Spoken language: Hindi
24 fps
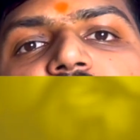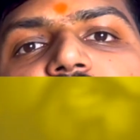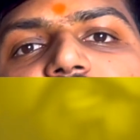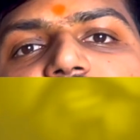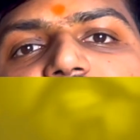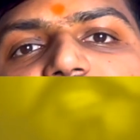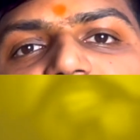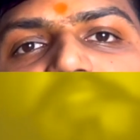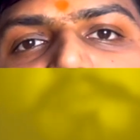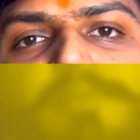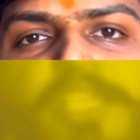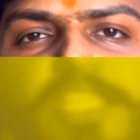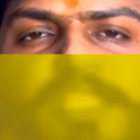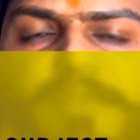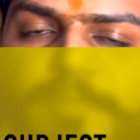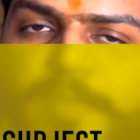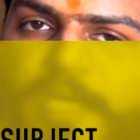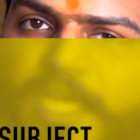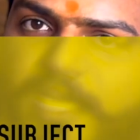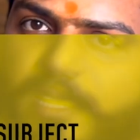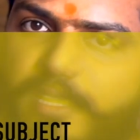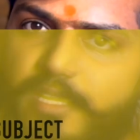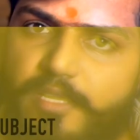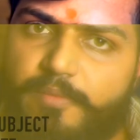इसी बीच
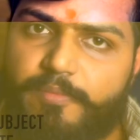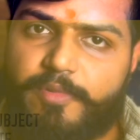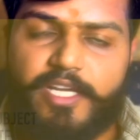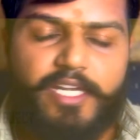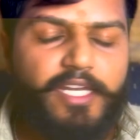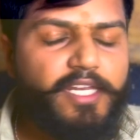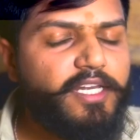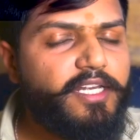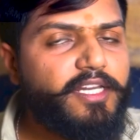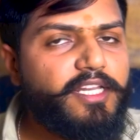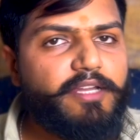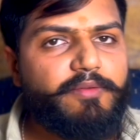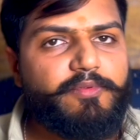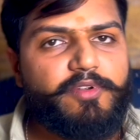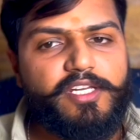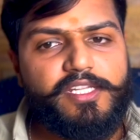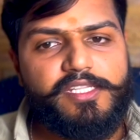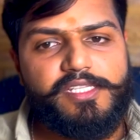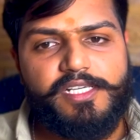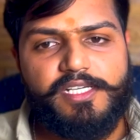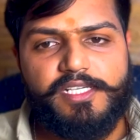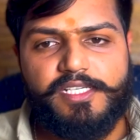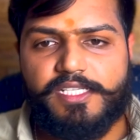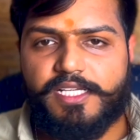इंटरमीडिएट का भी
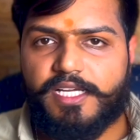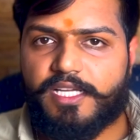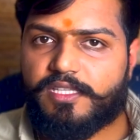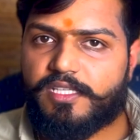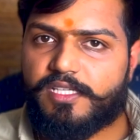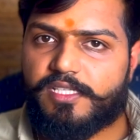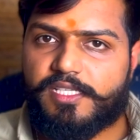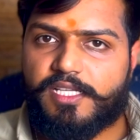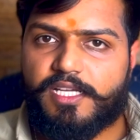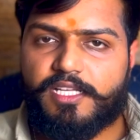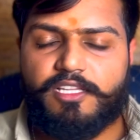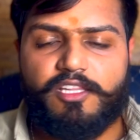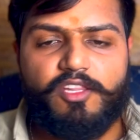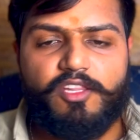रिजल्ट साथ ही साथ